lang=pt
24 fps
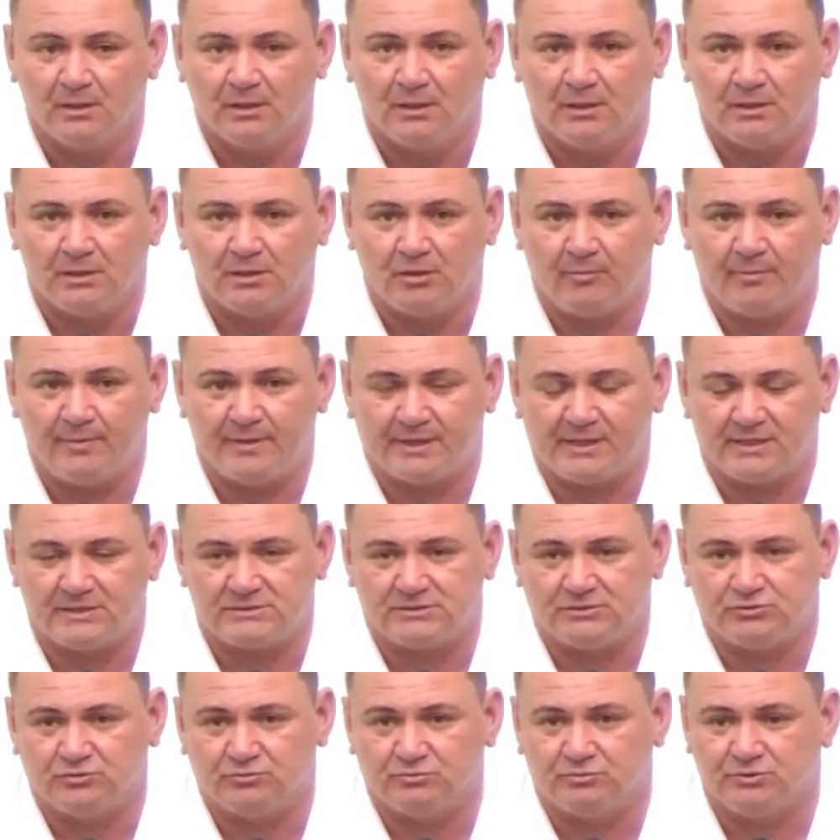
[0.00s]
E a
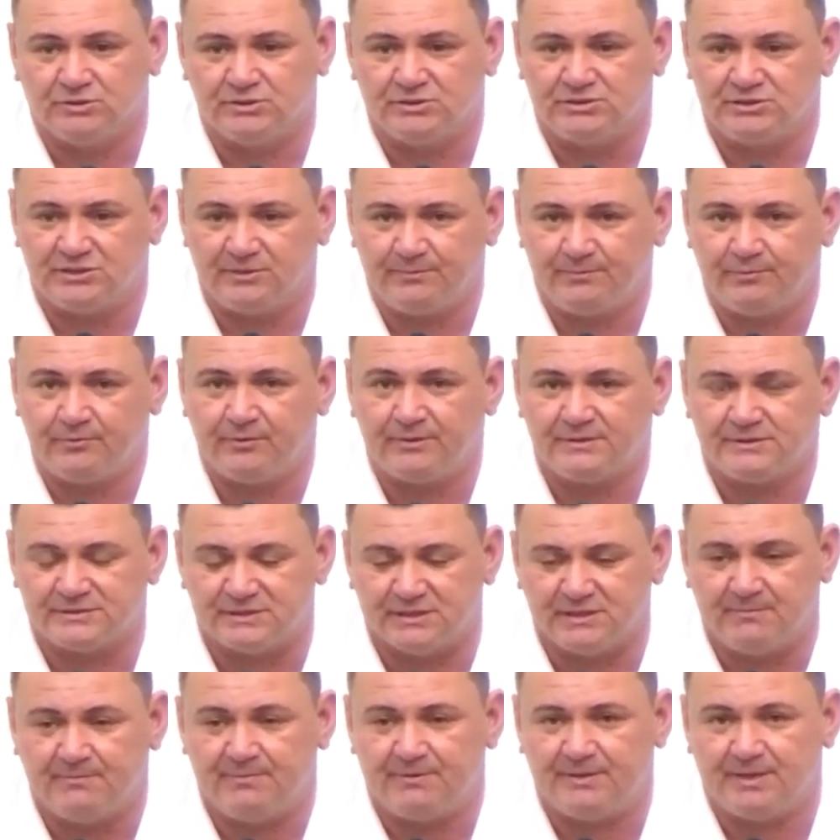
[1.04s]
obrigação do município é sempre dar